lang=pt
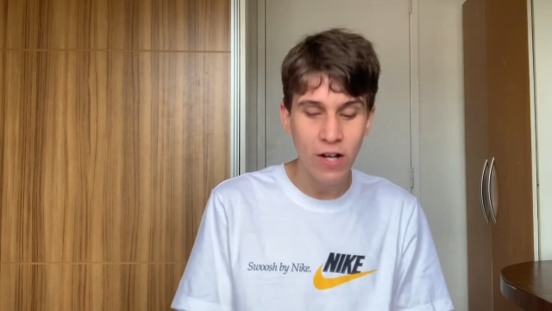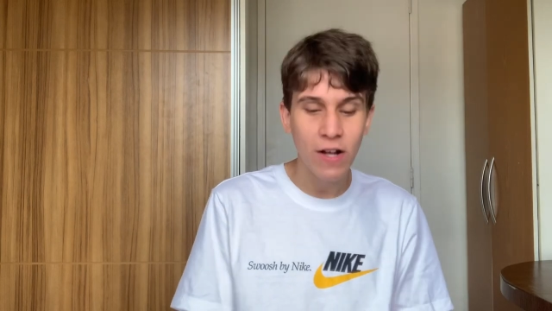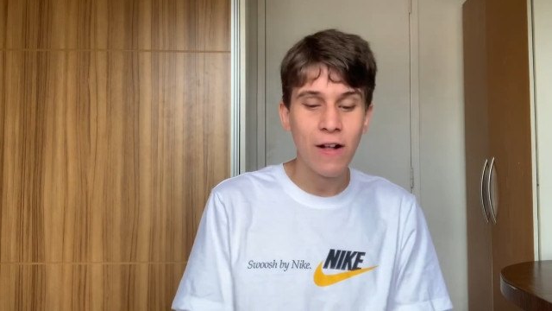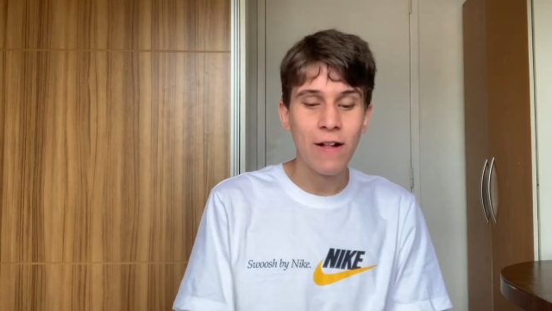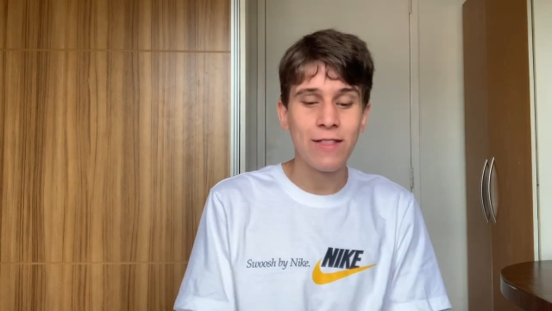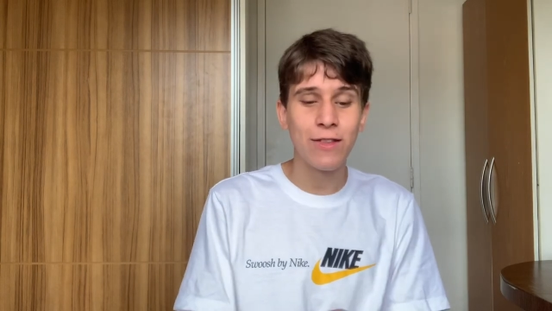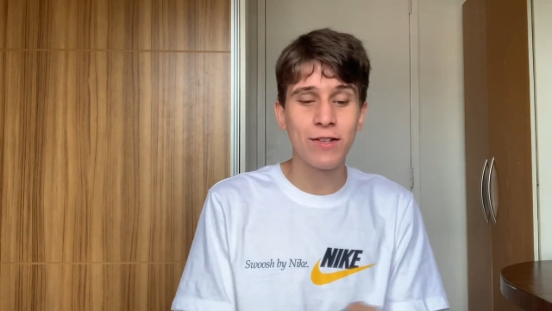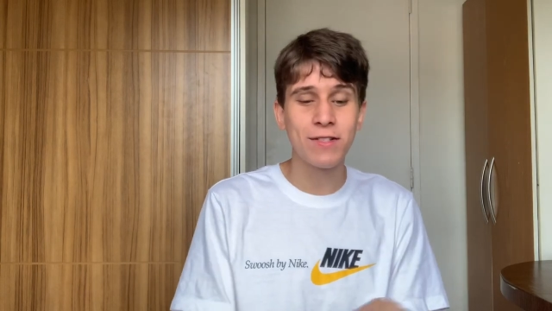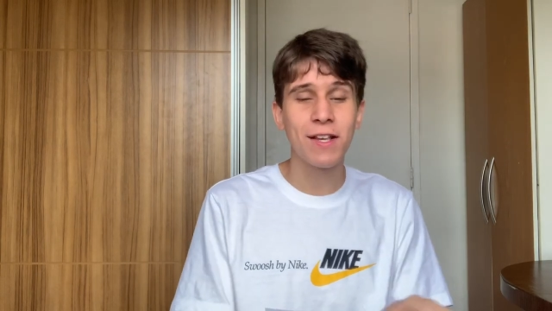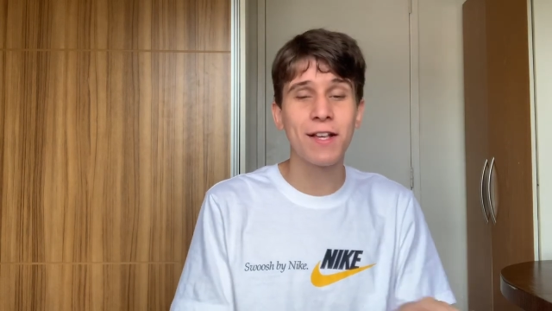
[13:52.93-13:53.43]

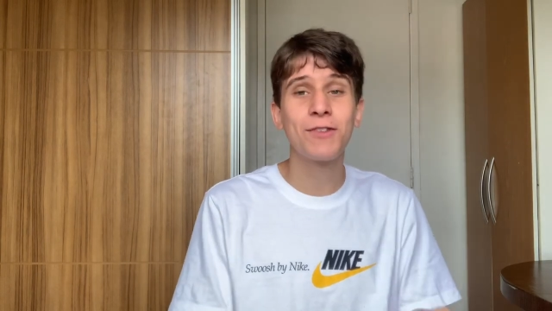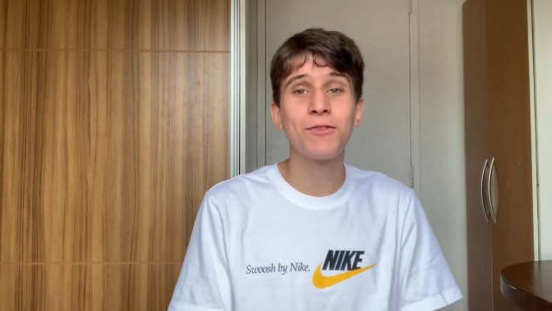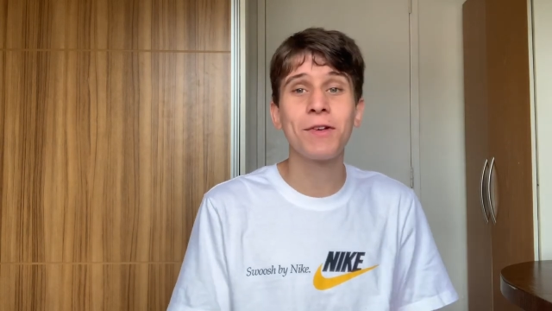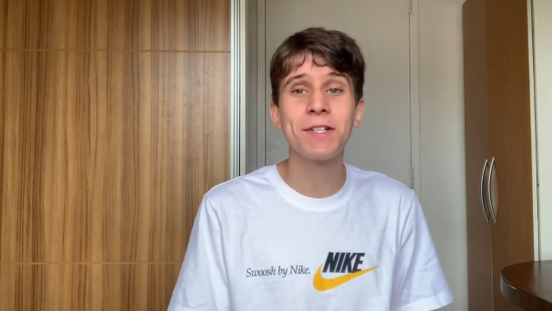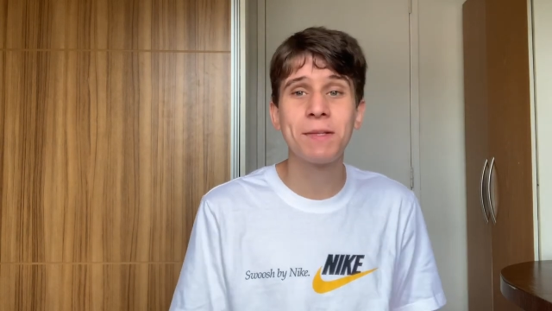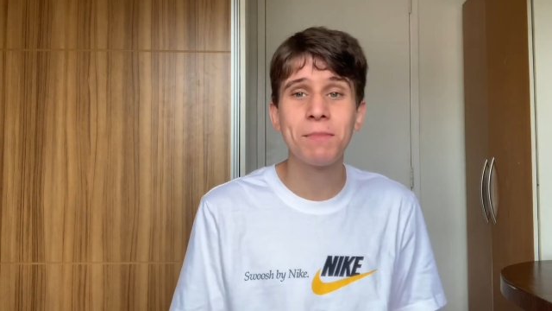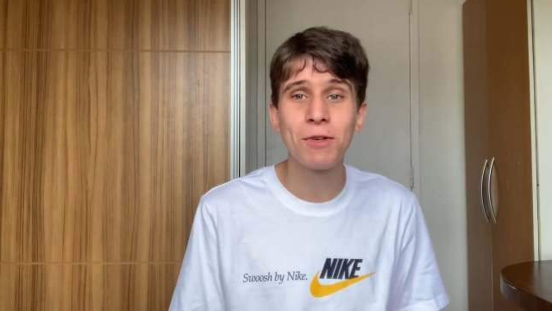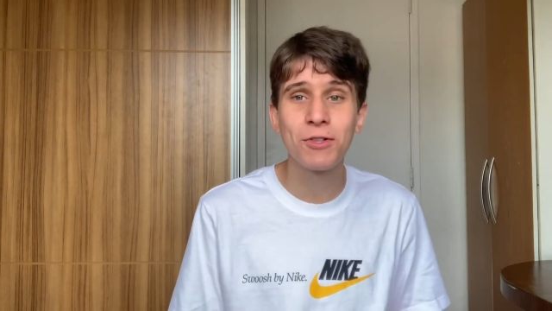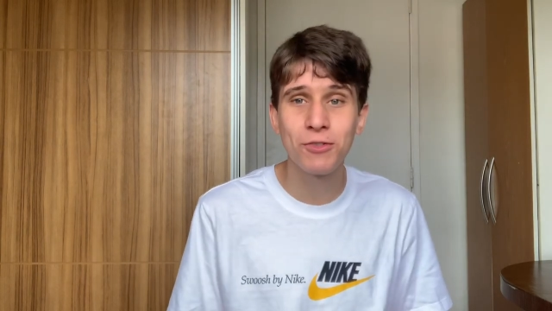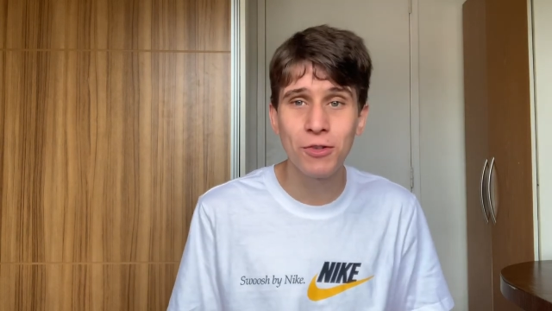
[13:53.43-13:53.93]
Então essas aqui são as
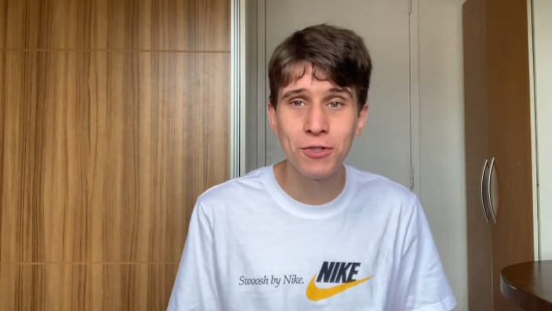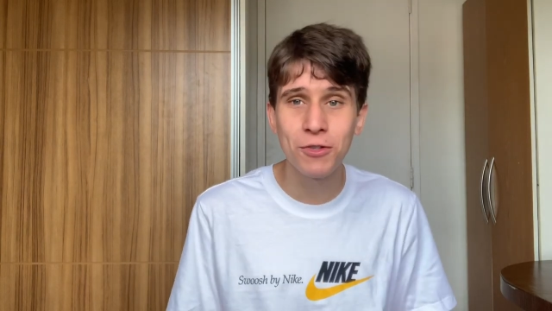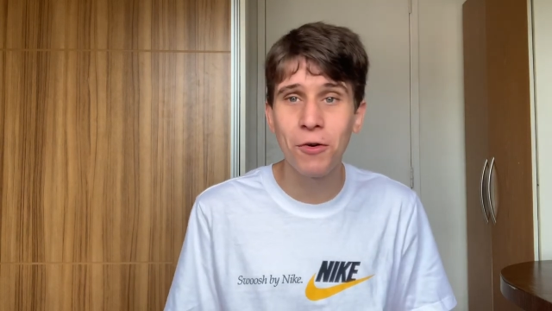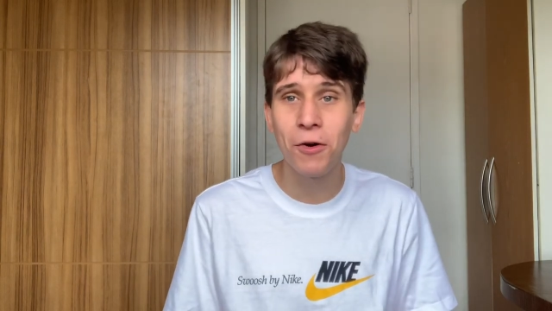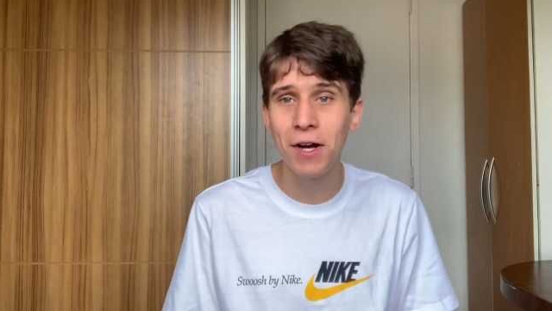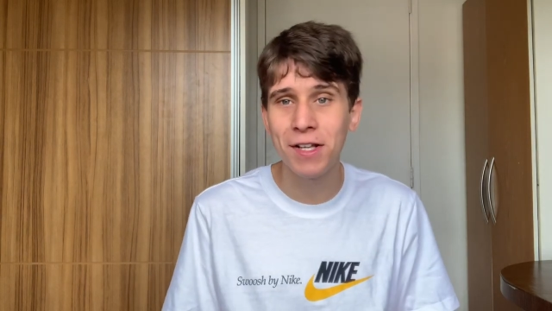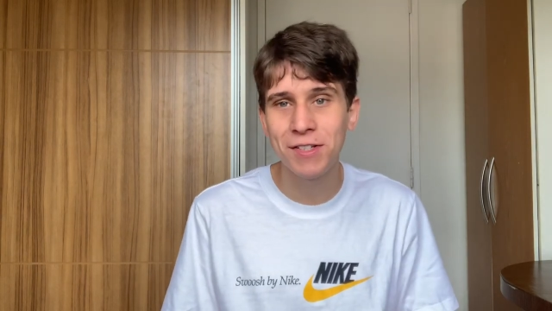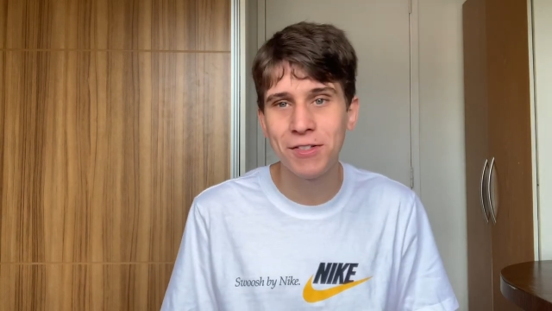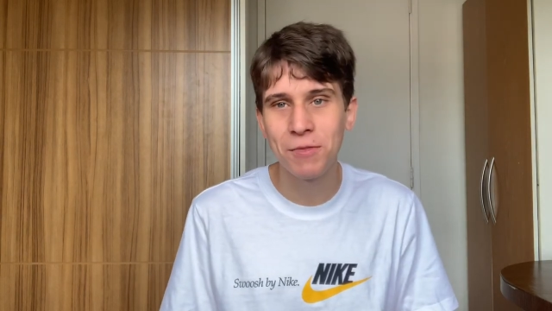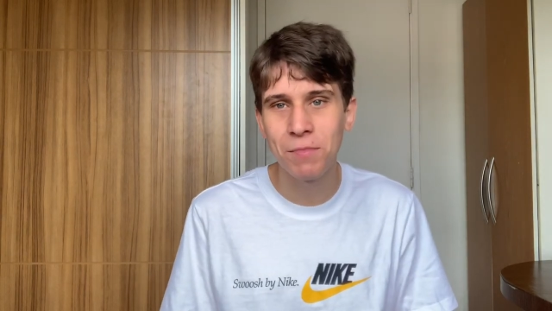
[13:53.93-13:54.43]
dimensões
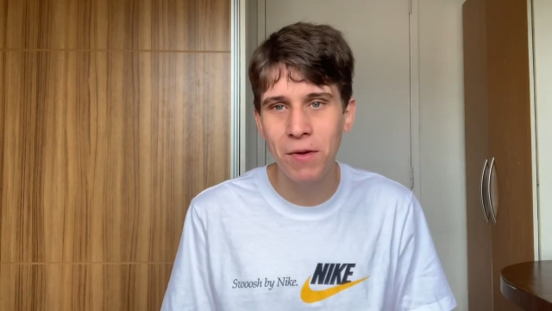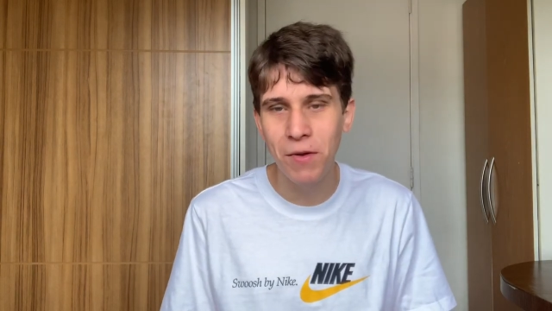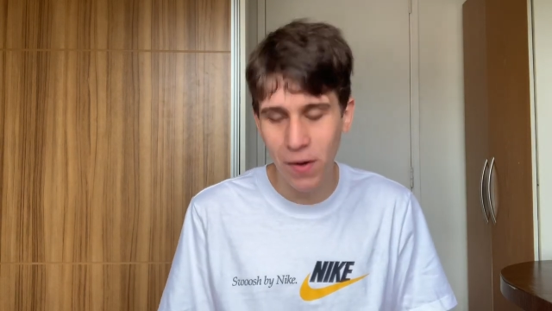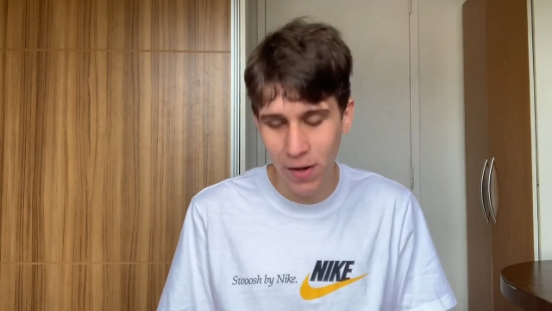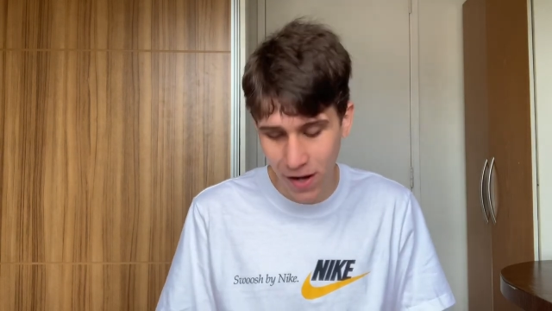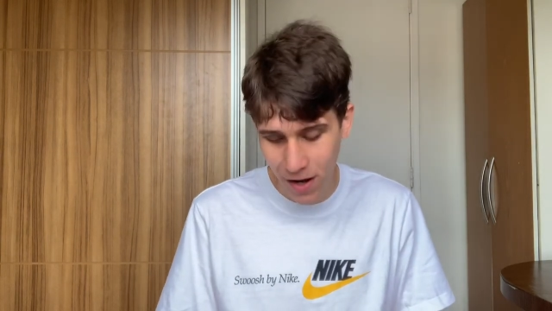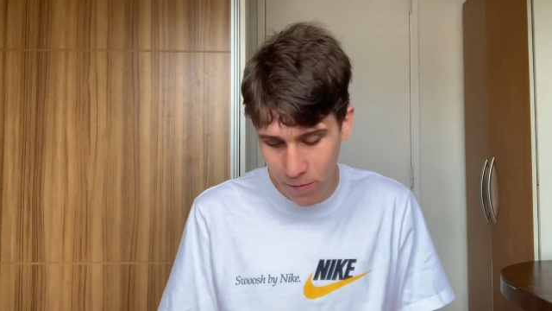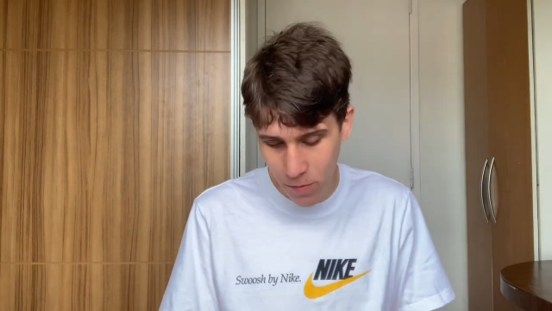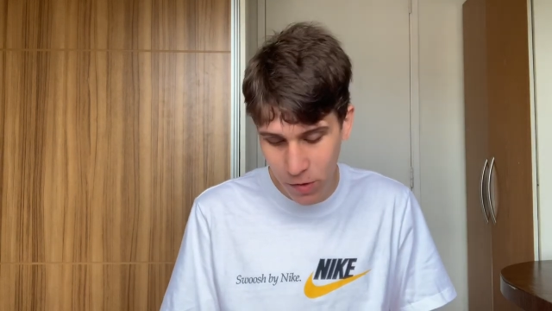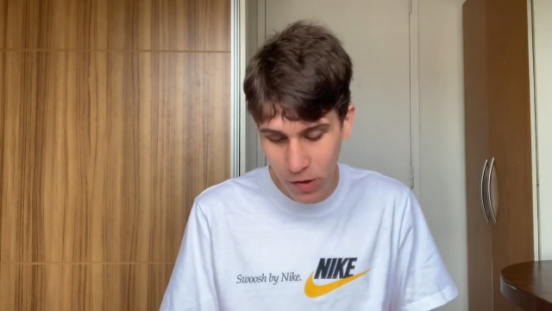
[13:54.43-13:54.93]
honrosas de meio
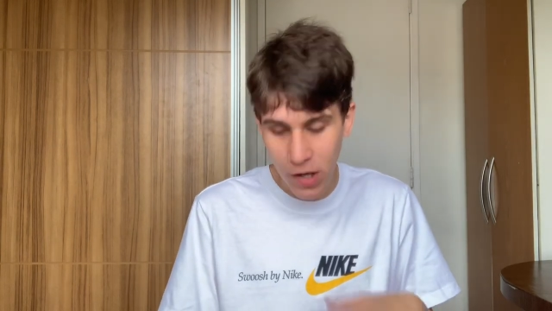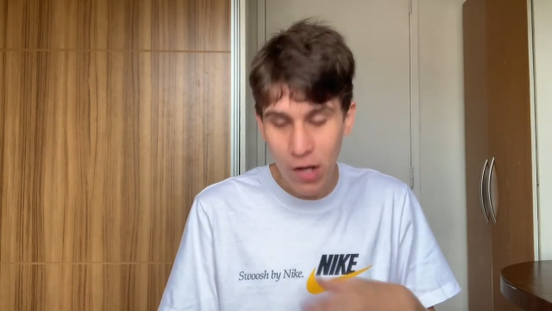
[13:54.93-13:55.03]
campo,